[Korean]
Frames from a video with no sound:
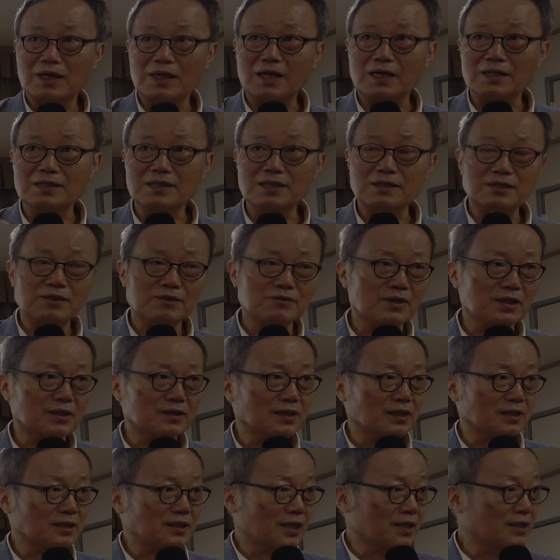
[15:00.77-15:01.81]
같이
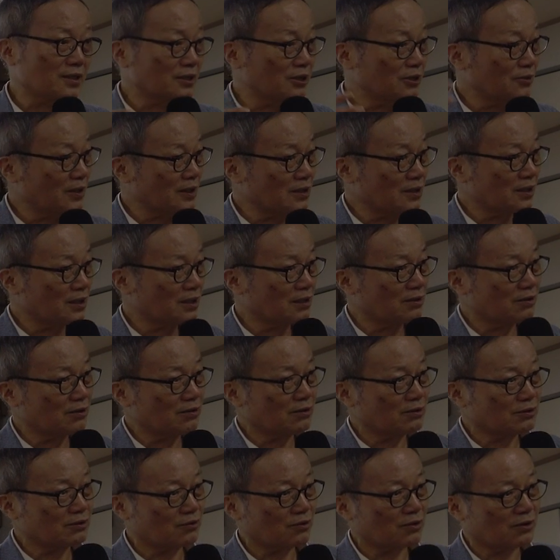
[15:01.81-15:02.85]
친화적인 자연 친화적인
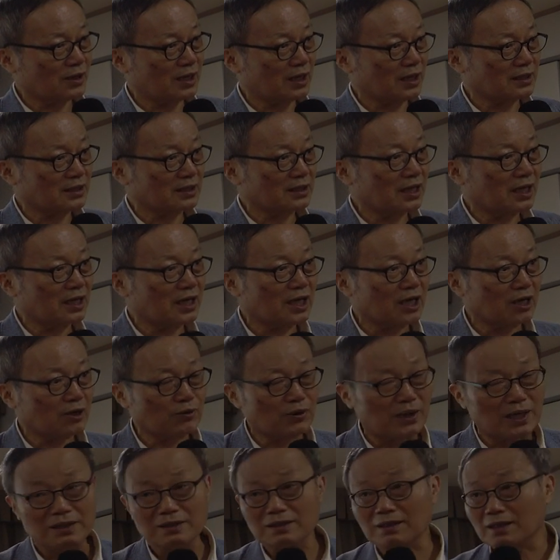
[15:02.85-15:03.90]
것으로
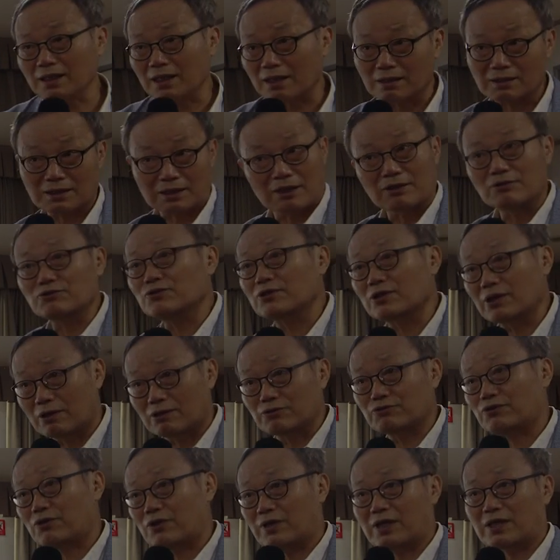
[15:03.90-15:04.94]
간다고 했을 때는 자연주의라고
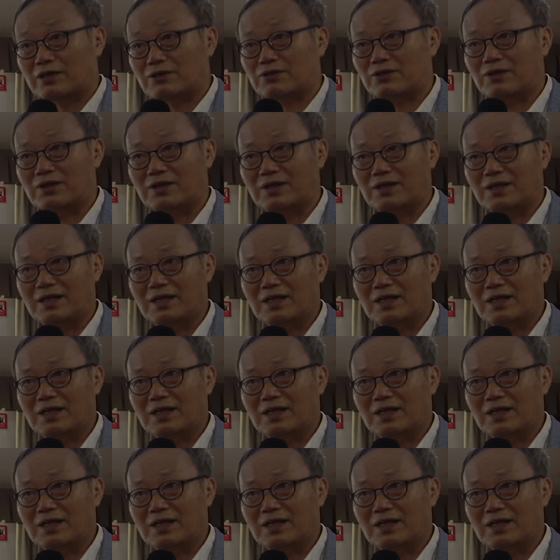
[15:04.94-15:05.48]
할 수도 있겠죠.